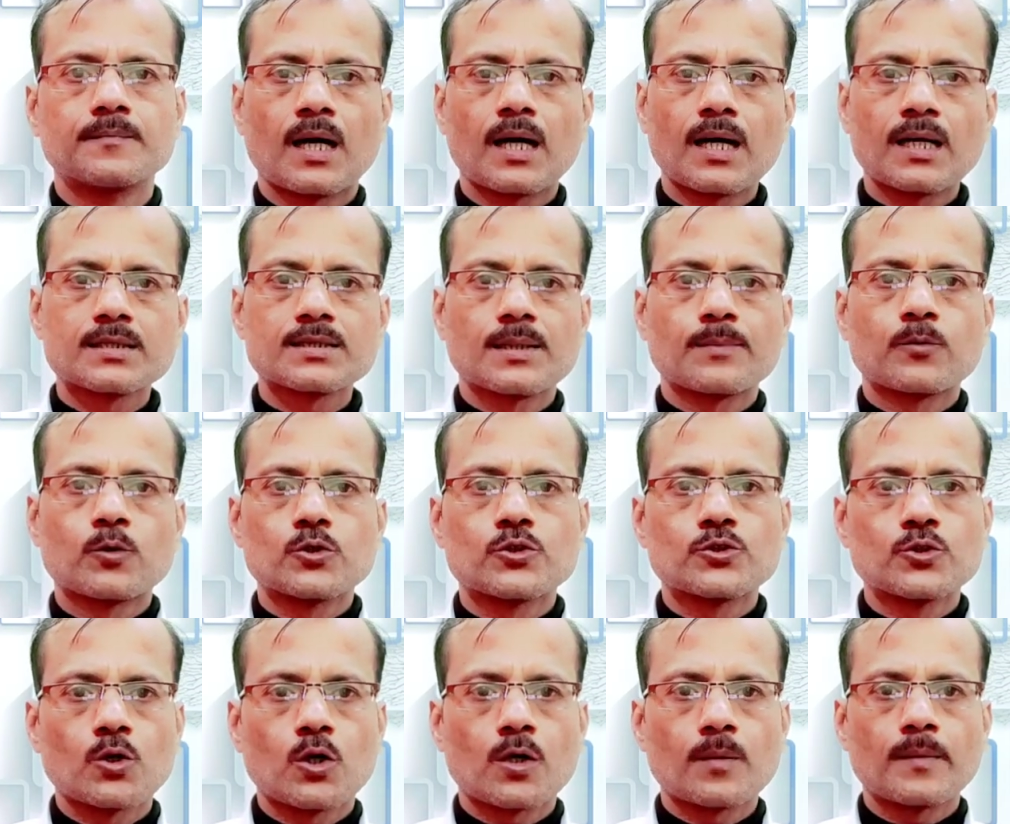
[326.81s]
अगर सब कुछ
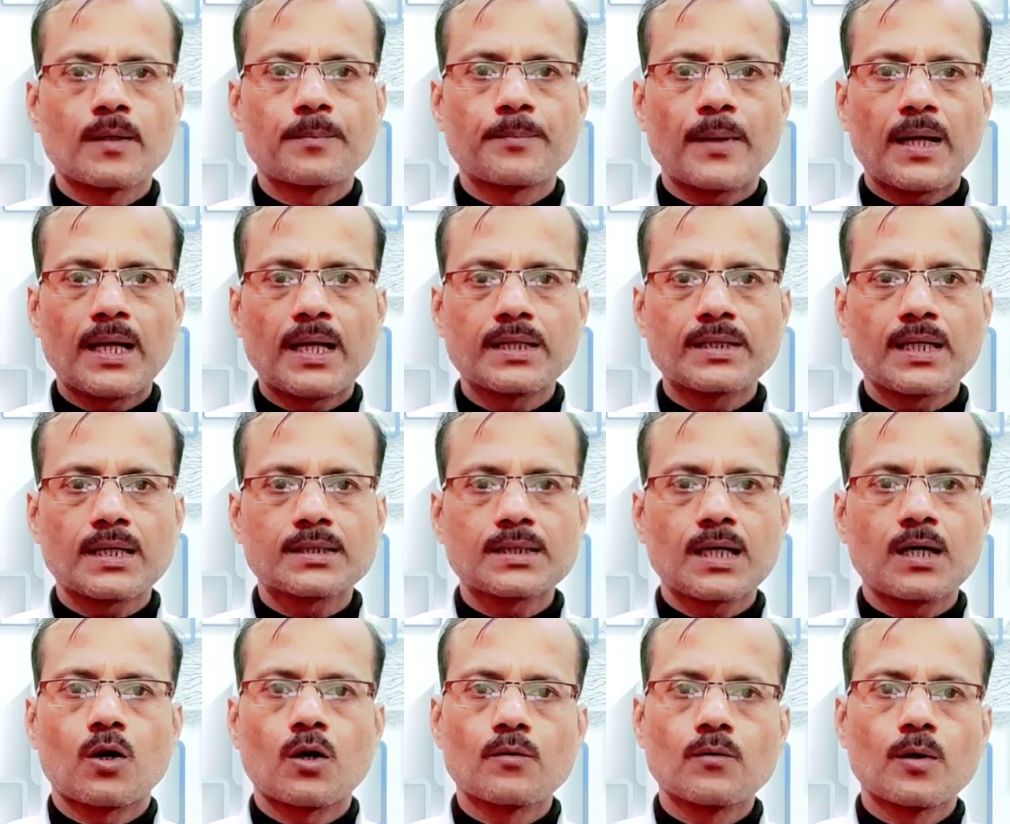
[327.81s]
नॉर्मल पाया जाता
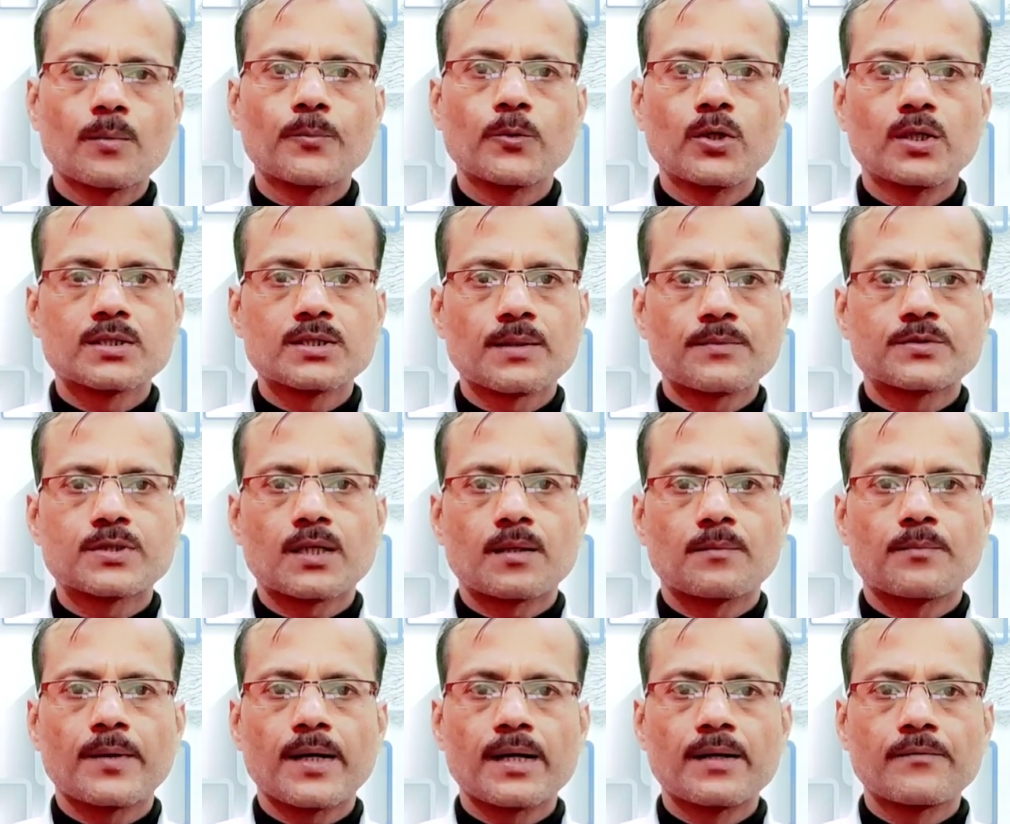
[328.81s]
है और वो पुलिस अफसर
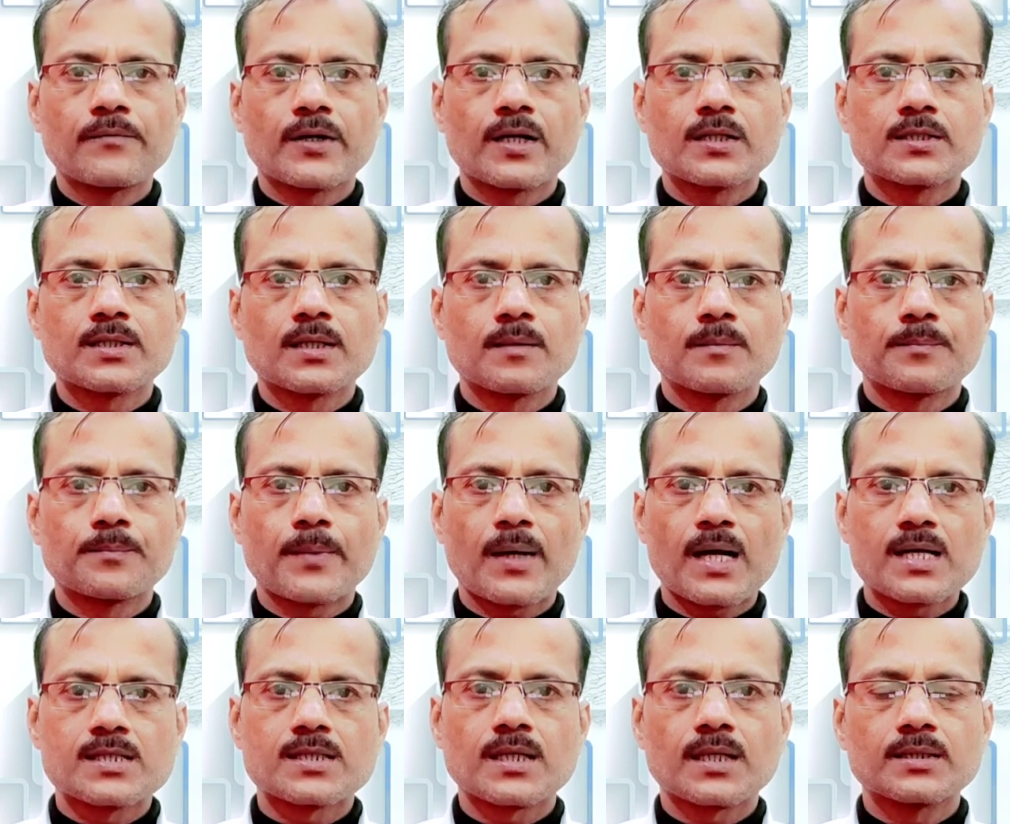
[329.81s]
वेरिफिकेशन
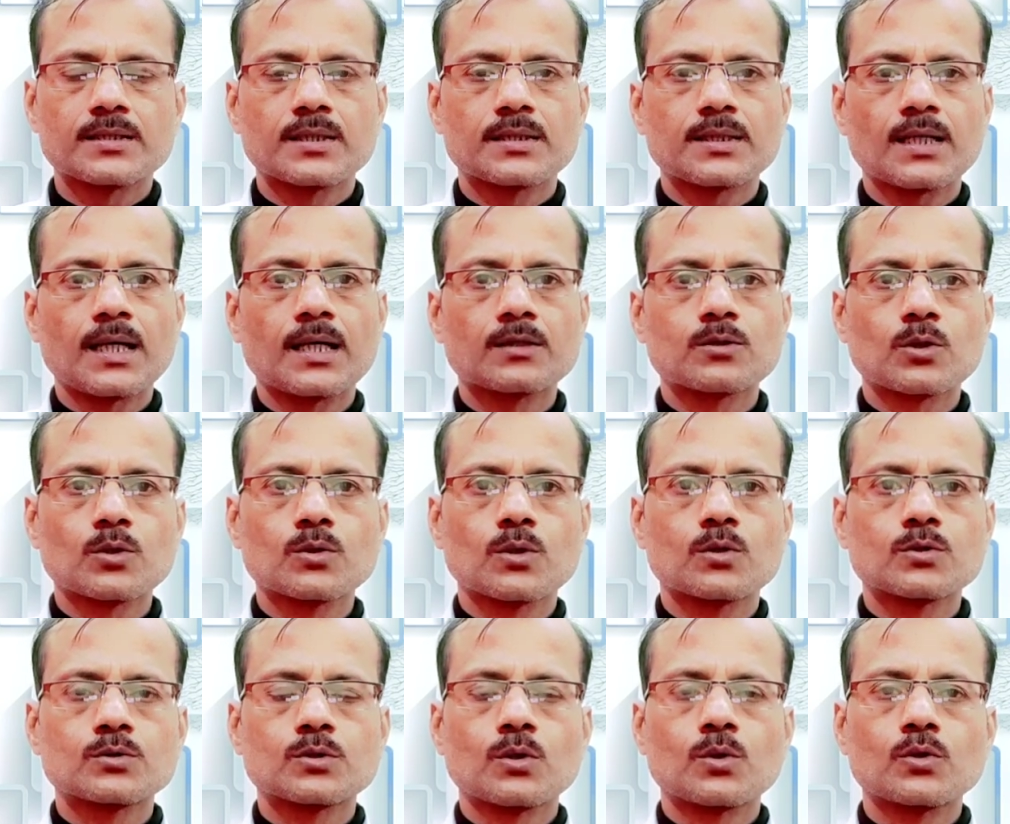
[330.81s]
पास कर देता है तो
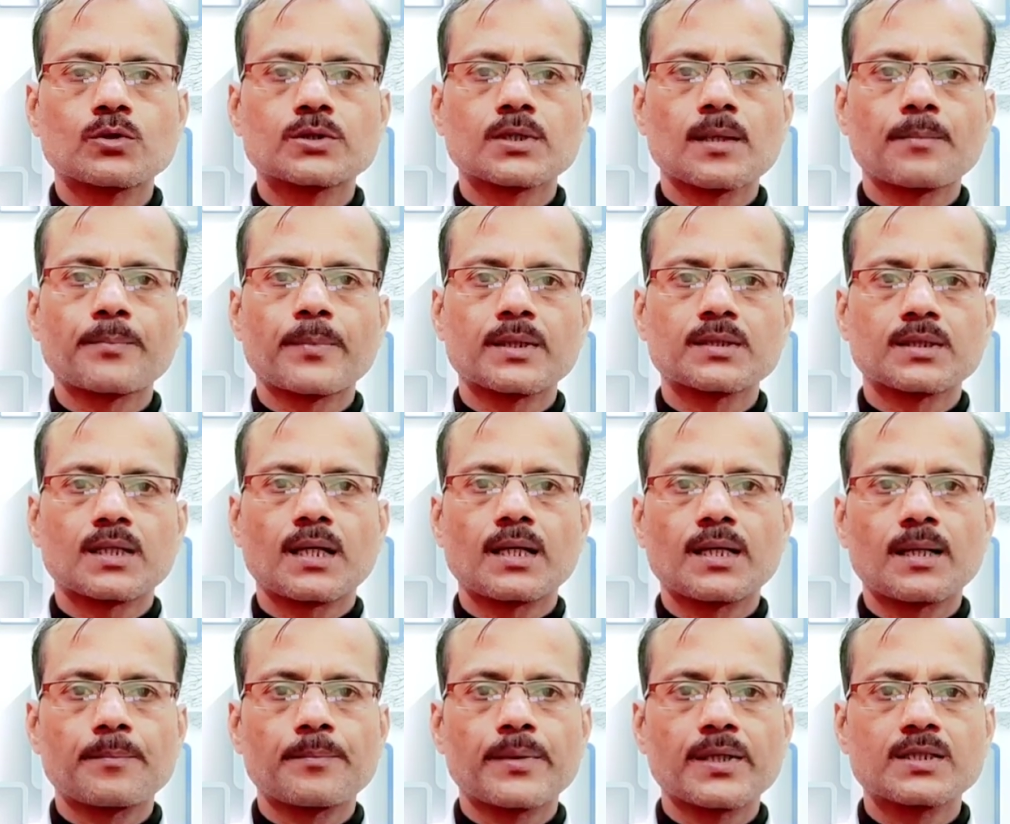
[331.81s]
दोस्तों उसके पंद्रह
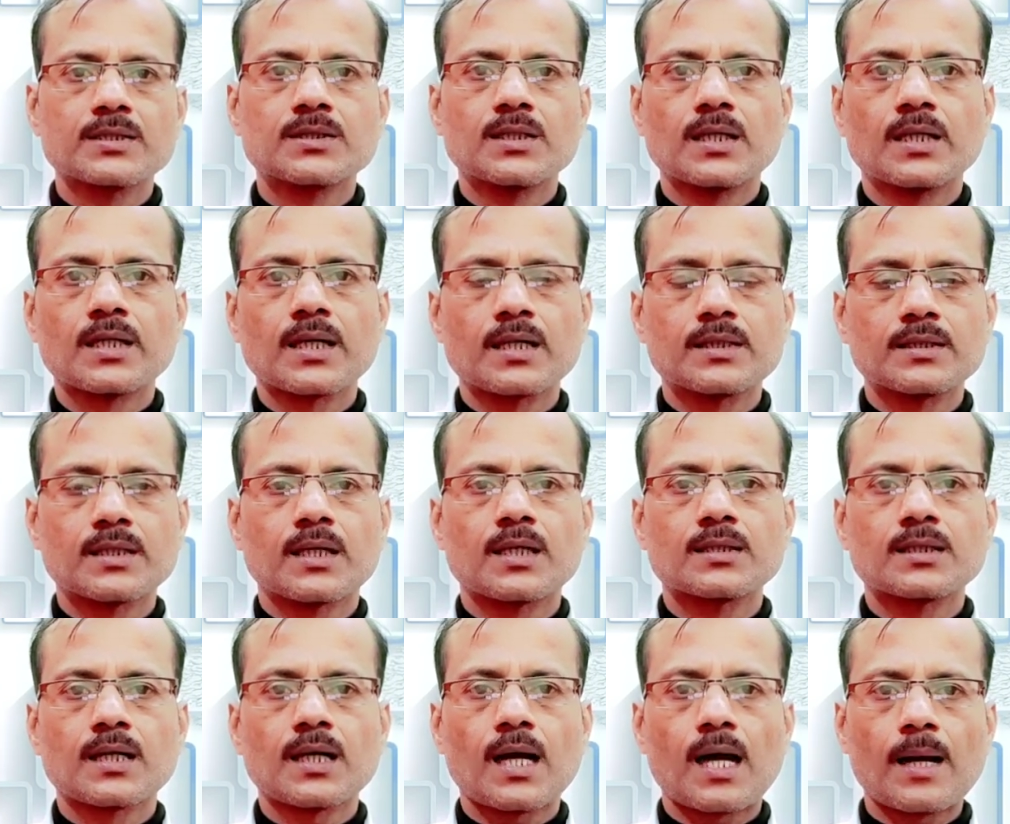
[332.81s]
या बीस दिन के अंदर
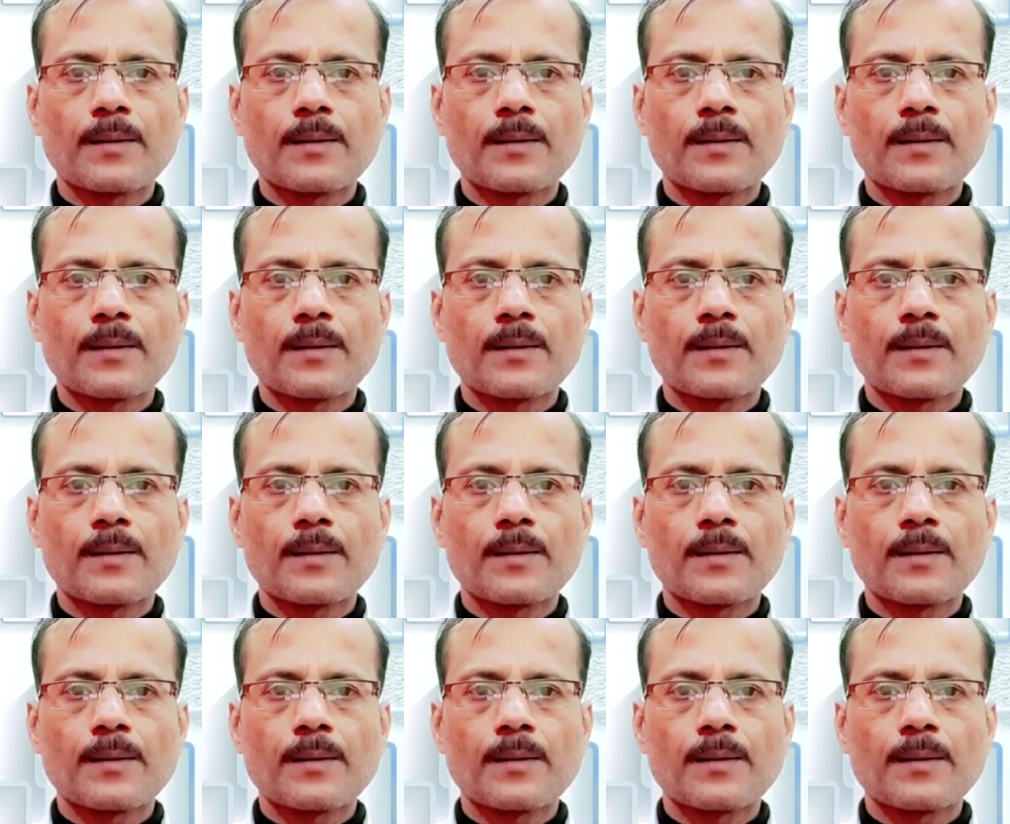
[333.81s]
अंदर